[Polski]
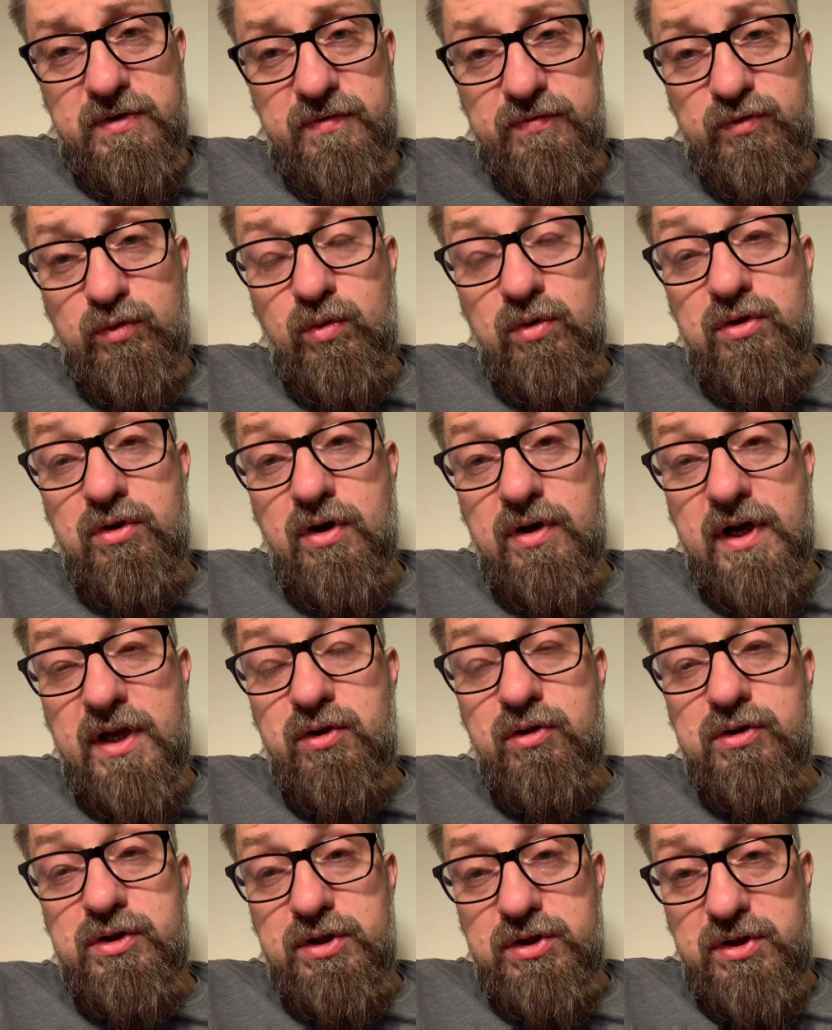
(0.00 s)
w tym
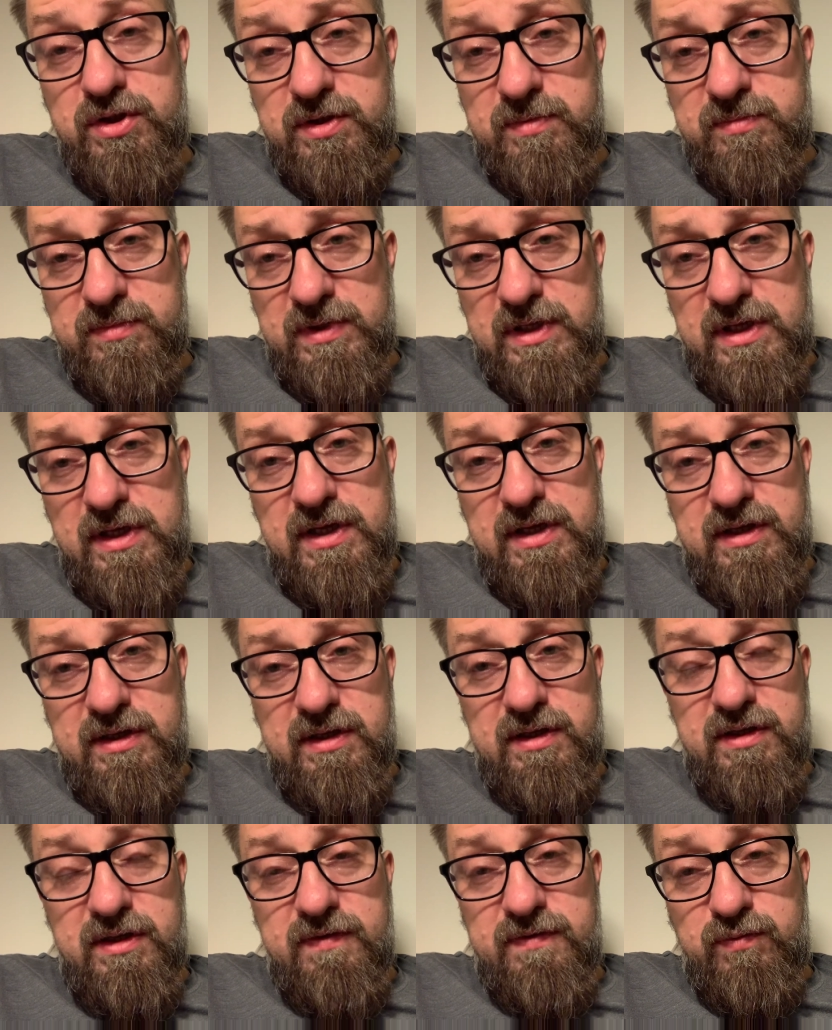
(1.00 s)
kanonicznym
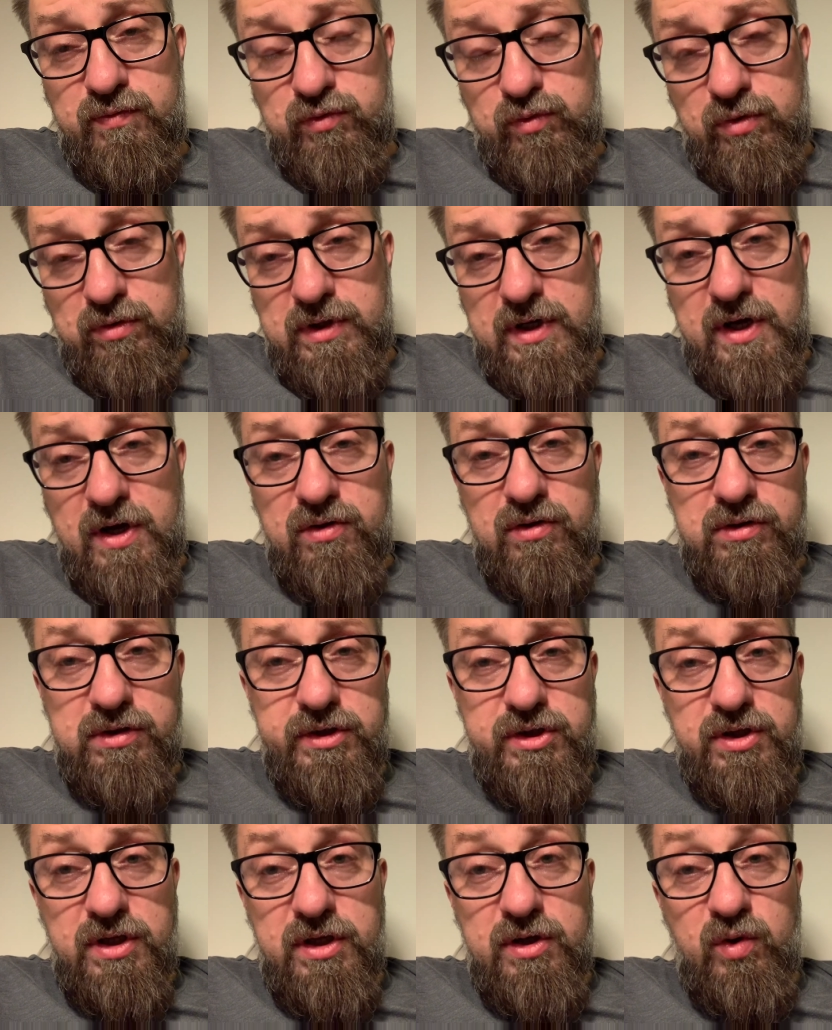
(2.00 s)
w
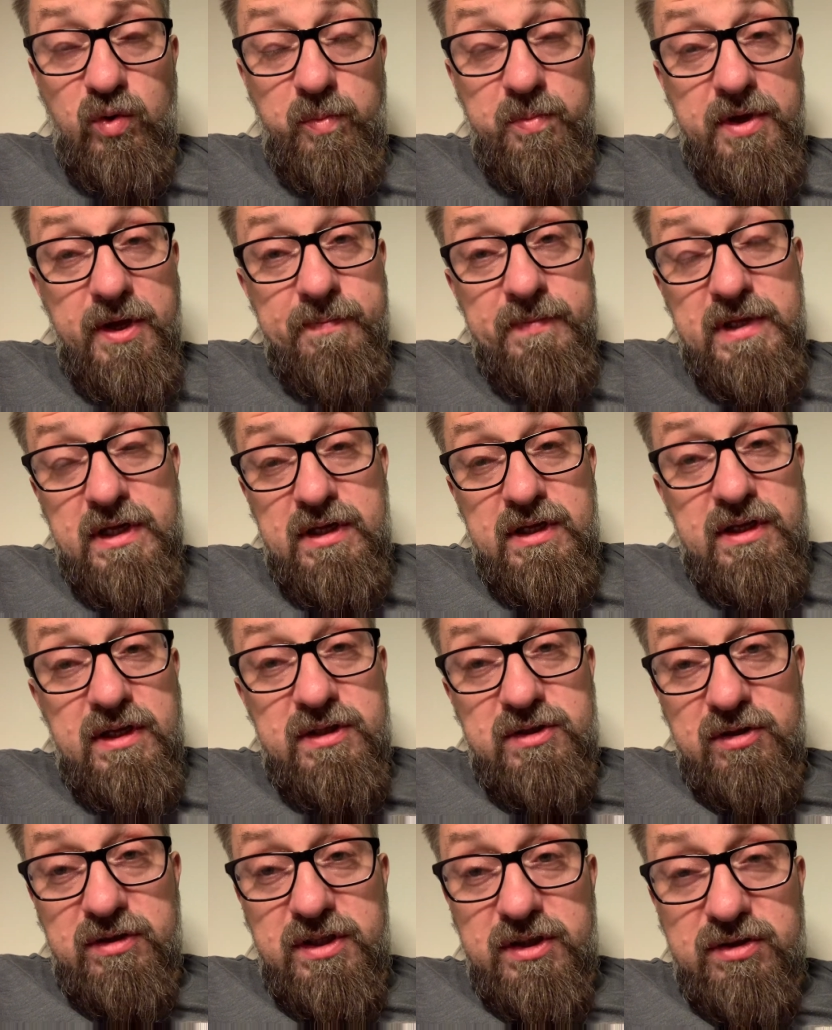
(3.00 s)
kanonicznej grupie.
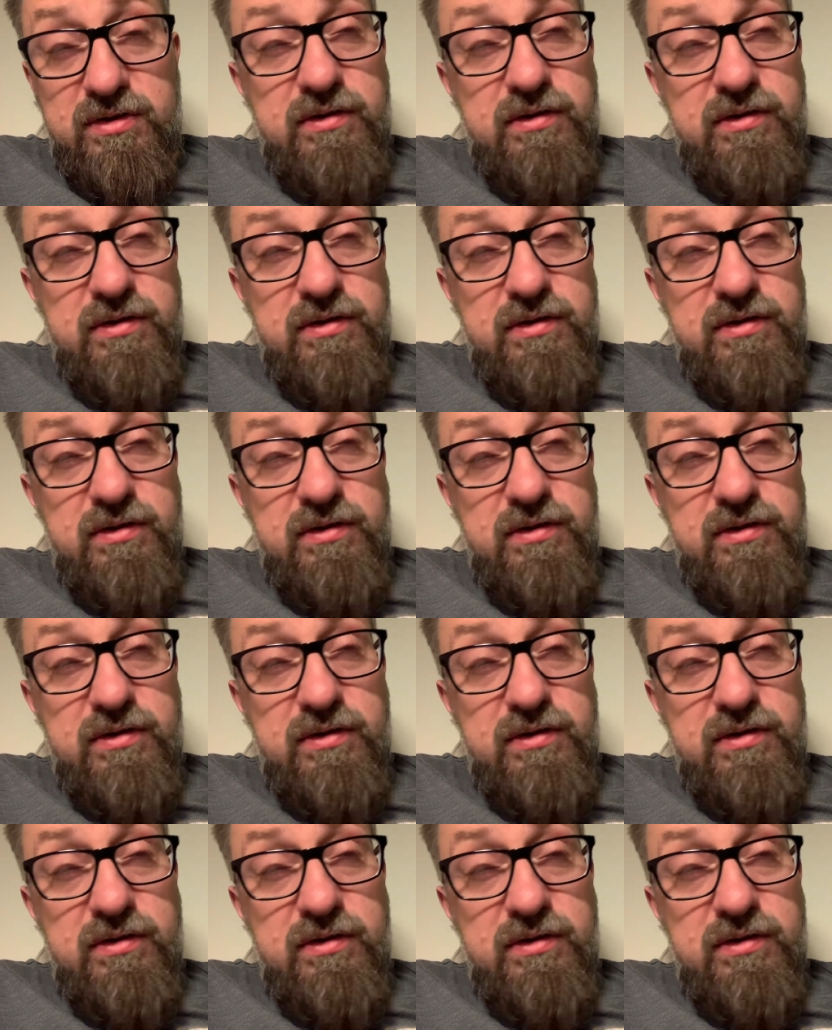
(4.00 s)
Co też